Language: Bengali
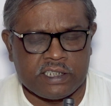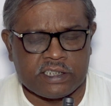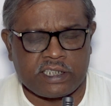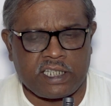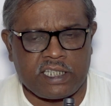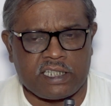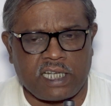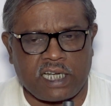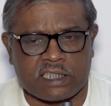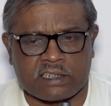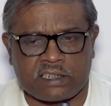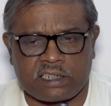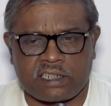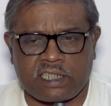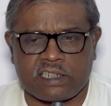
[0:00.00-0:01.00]
সেই
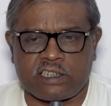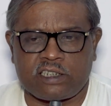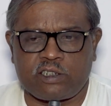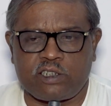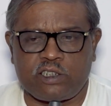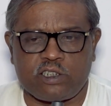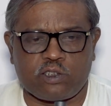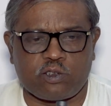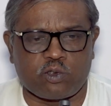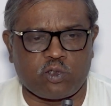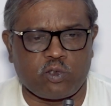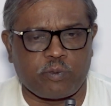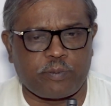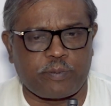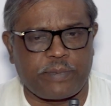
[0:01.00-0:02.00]
রাস্তাটা যদি কোনো
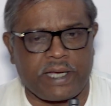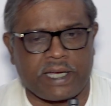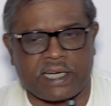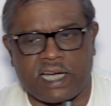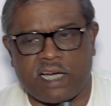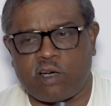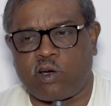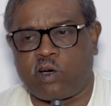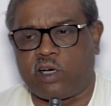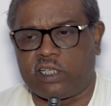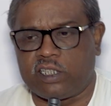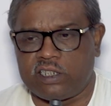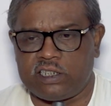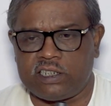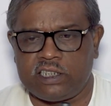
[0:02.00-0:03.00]
ব্যাকা
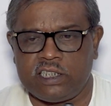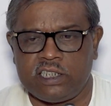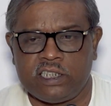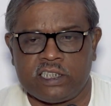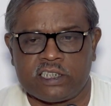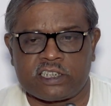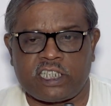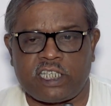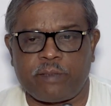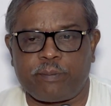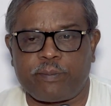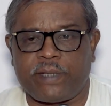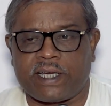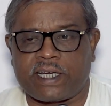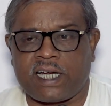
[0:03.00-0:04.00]
হয় সেই
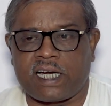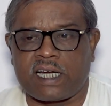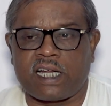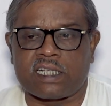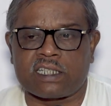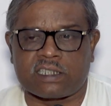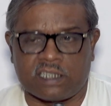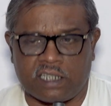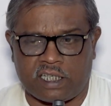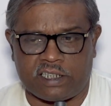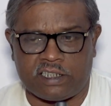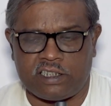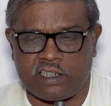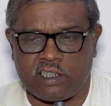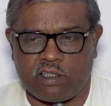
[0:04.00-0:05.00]
ব্যাকা
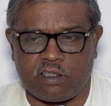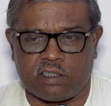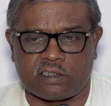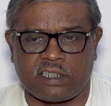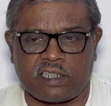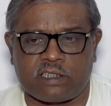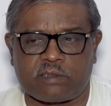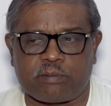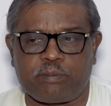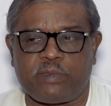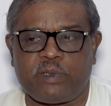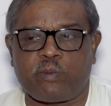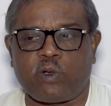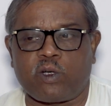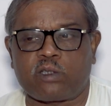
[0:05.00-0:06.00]
রাস্তায় অর্থাৎ
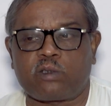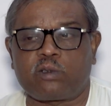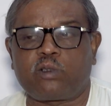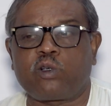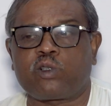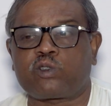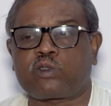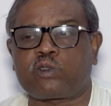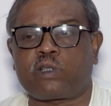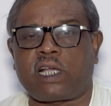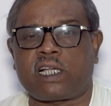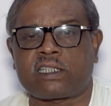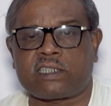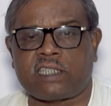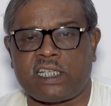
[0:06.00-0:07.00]
বিপদগ্রস্ত
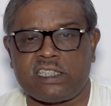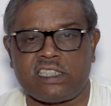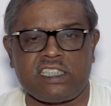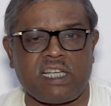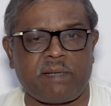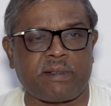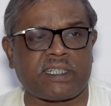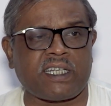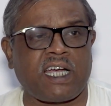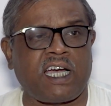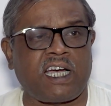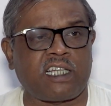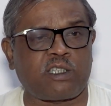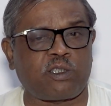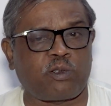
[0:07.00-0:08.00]
রাস্তায় যিনি আমাকে
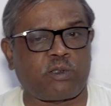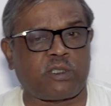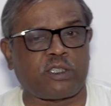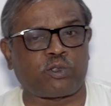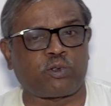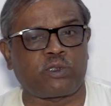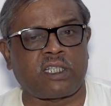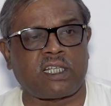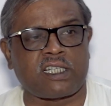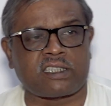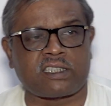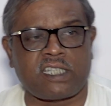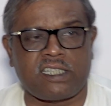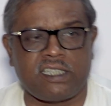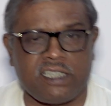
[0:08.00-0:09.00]
হাত ধরে সোজা
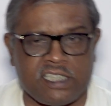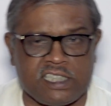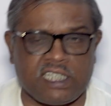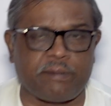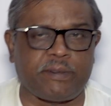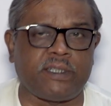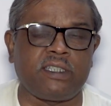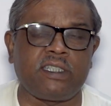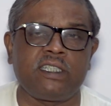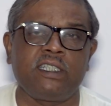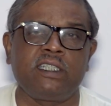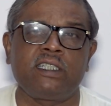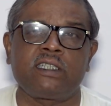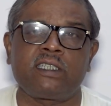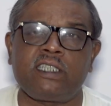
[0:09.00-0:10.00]
রাস্তায় নিয়ে যাবেন
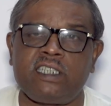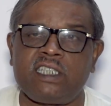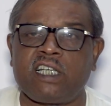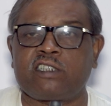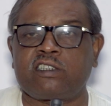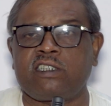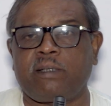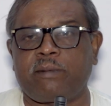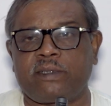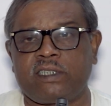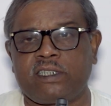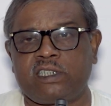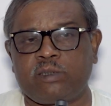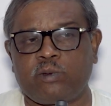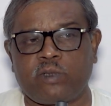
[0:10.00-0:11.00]
তিনি হচ্ছেন
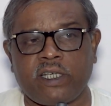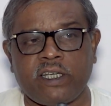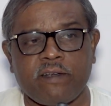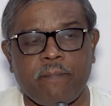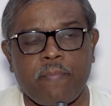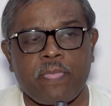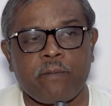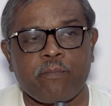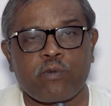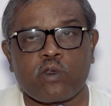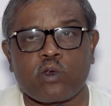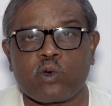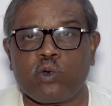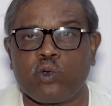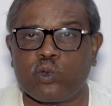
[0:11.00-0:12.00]
আমাদের জীবনের
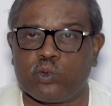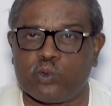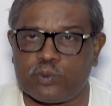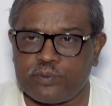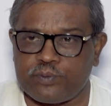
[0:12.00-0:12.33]
গুরু